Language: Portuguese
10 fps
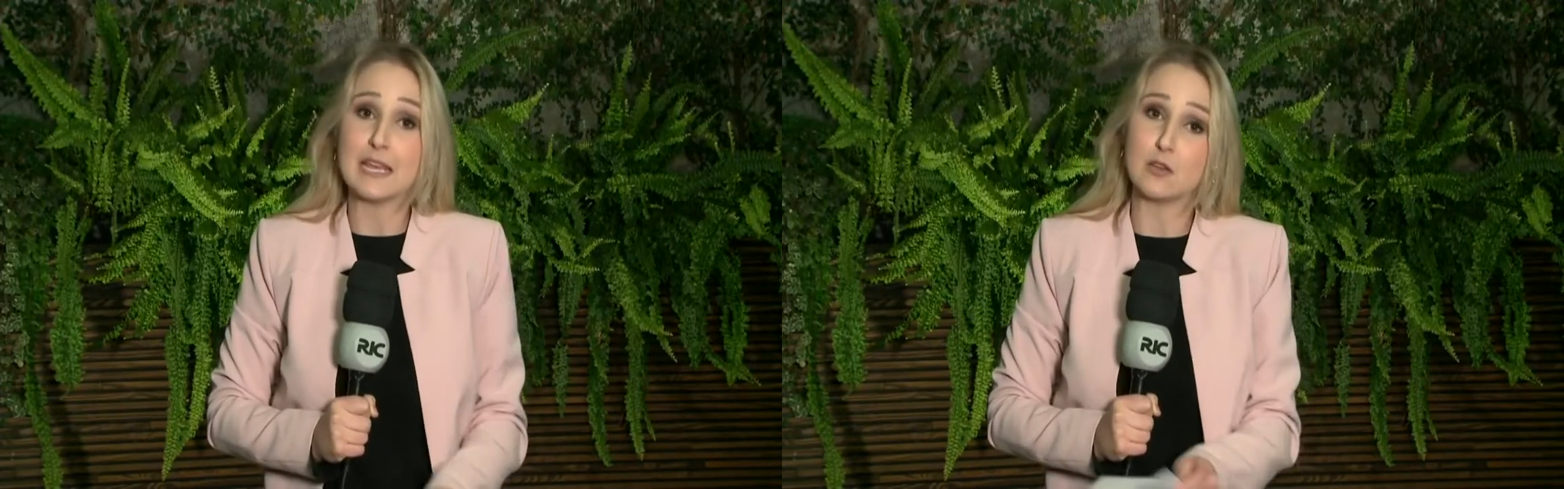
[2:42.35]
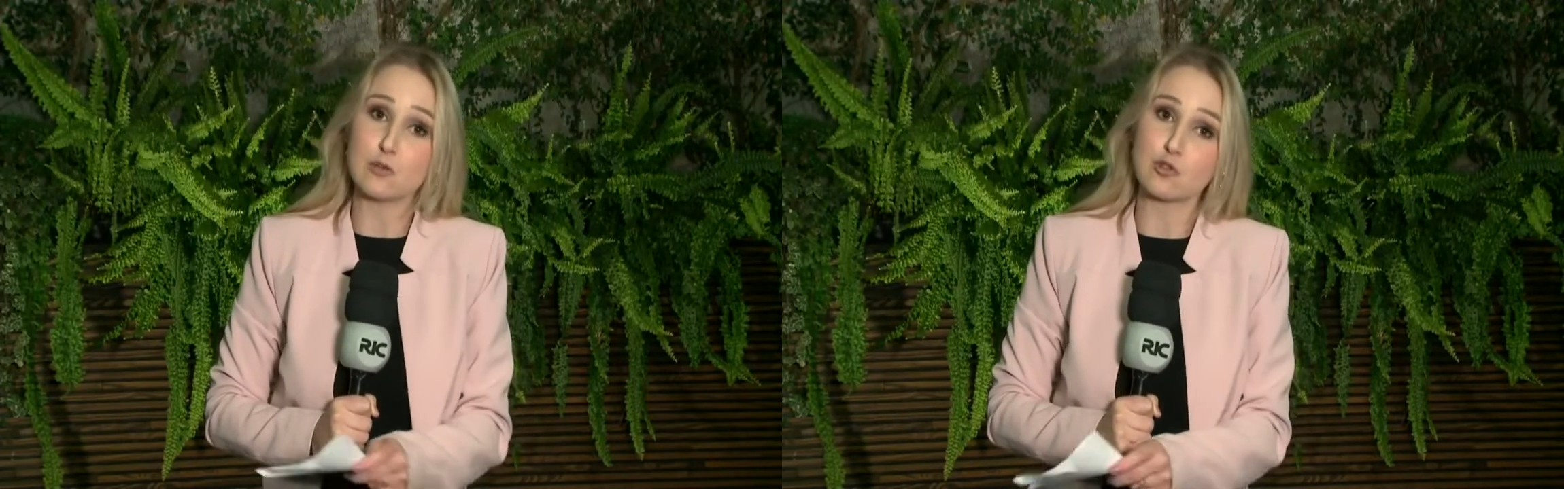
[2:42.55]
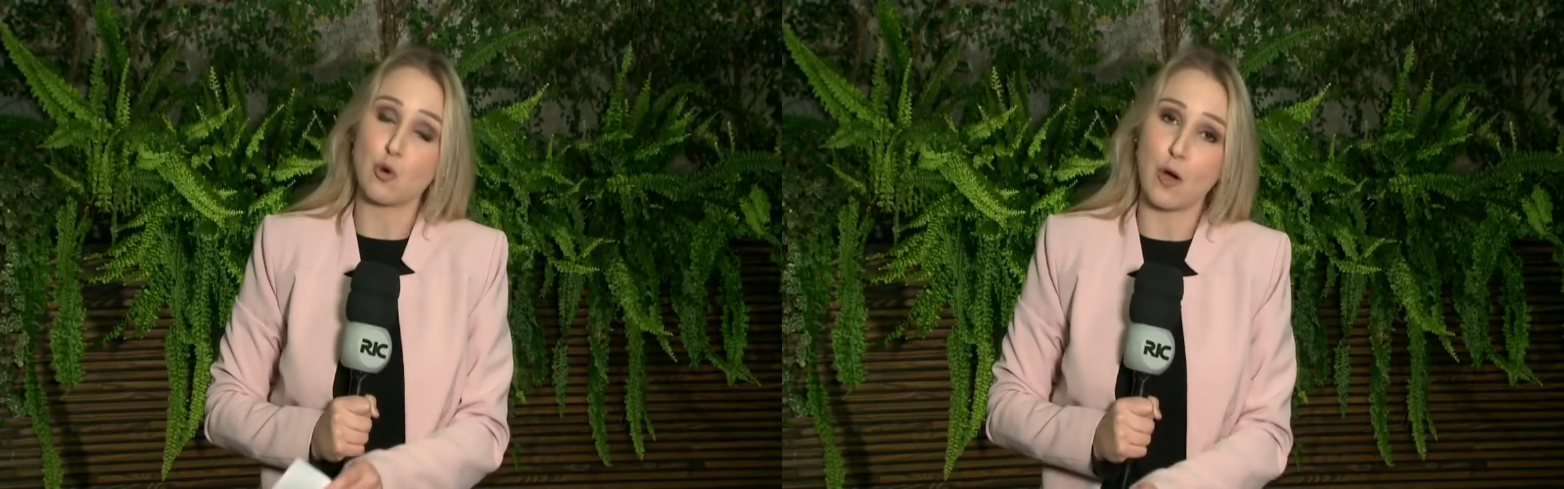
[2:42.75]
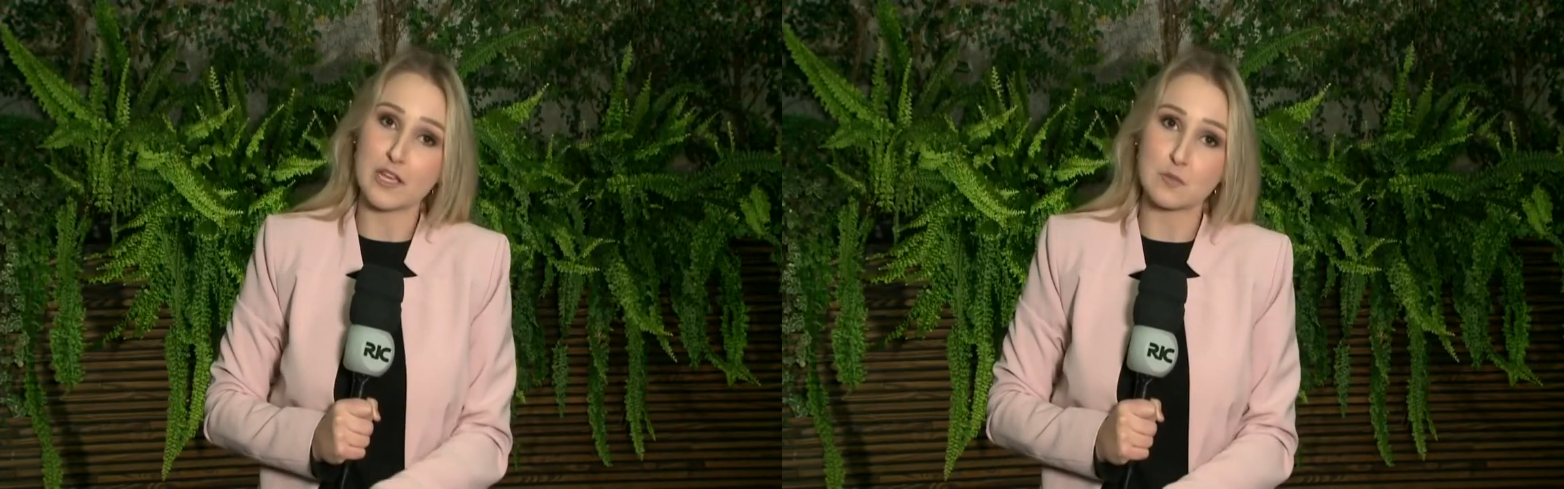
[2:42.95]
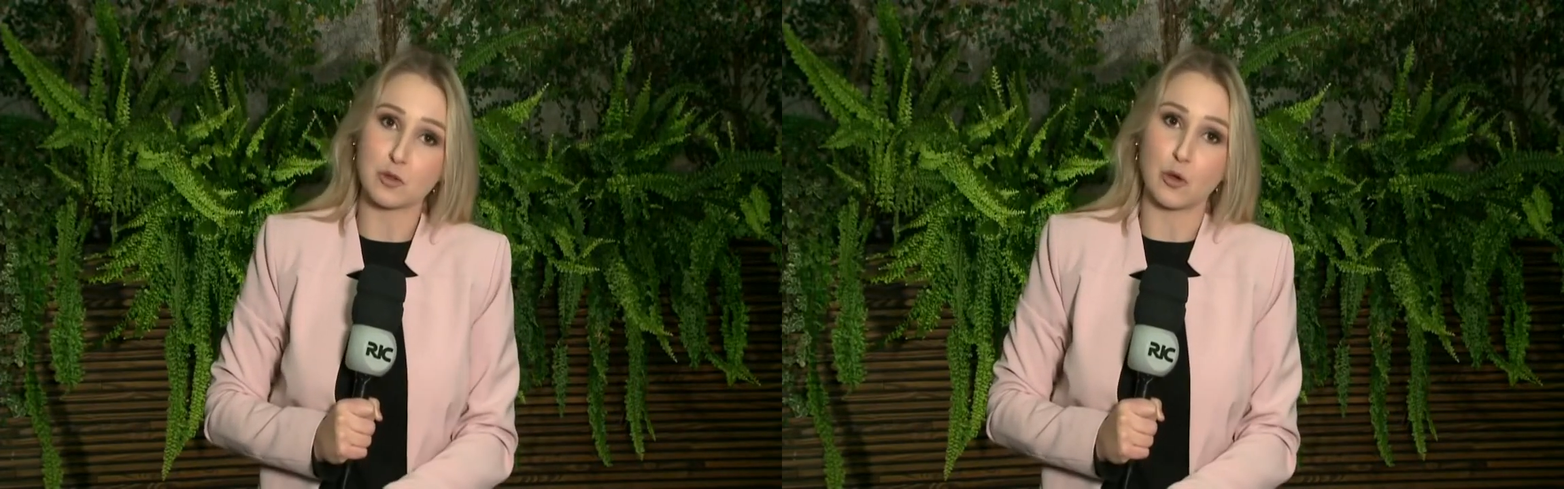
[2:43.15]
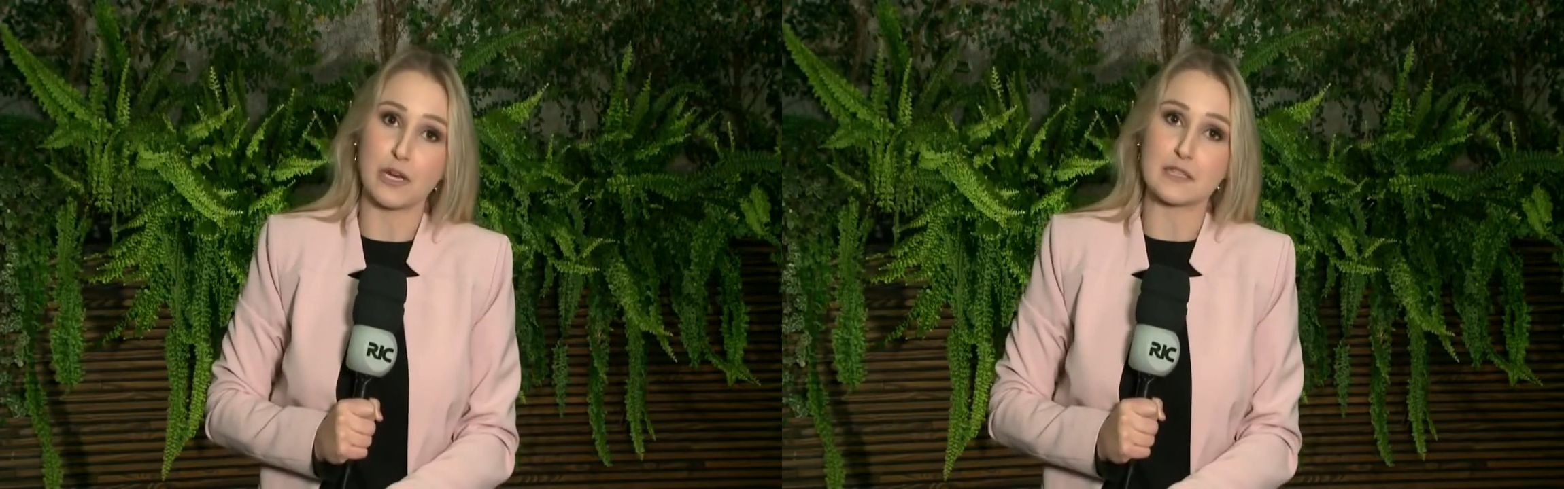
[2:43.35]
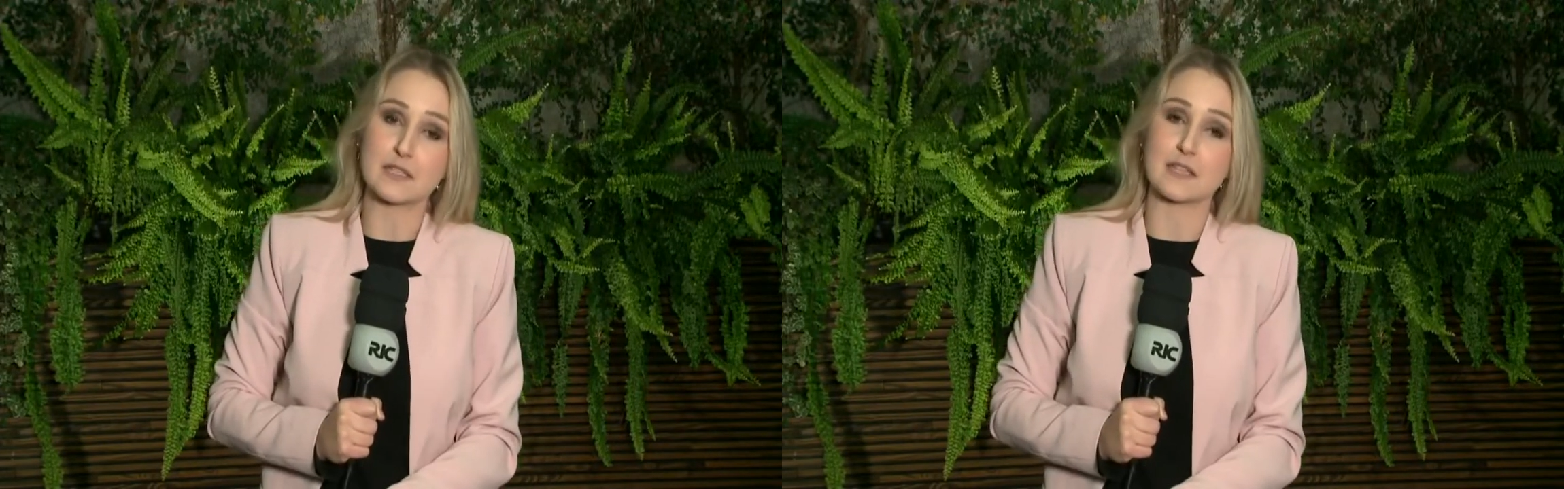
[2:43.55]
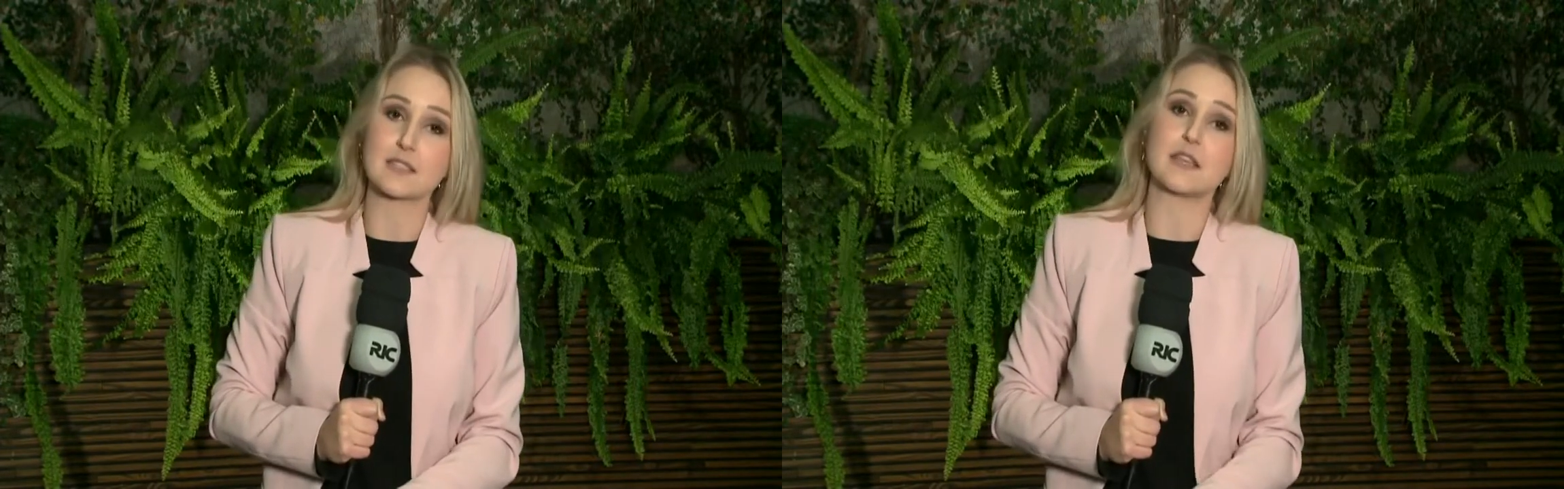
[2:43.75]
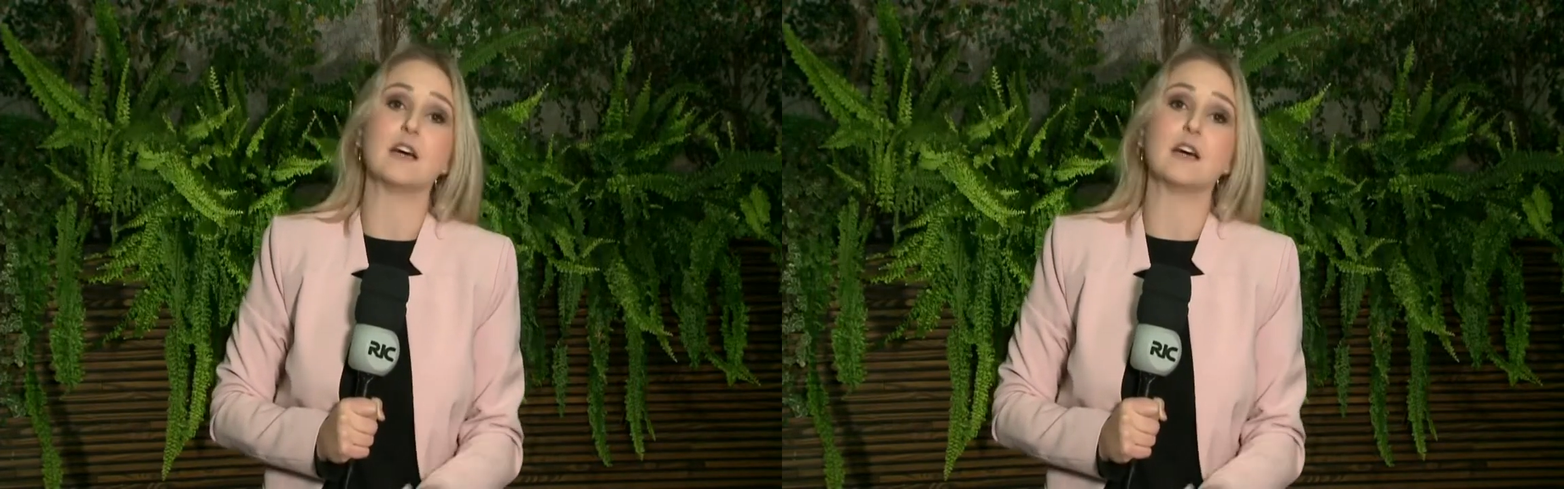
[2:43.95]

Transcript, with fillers: e os dois motoristas,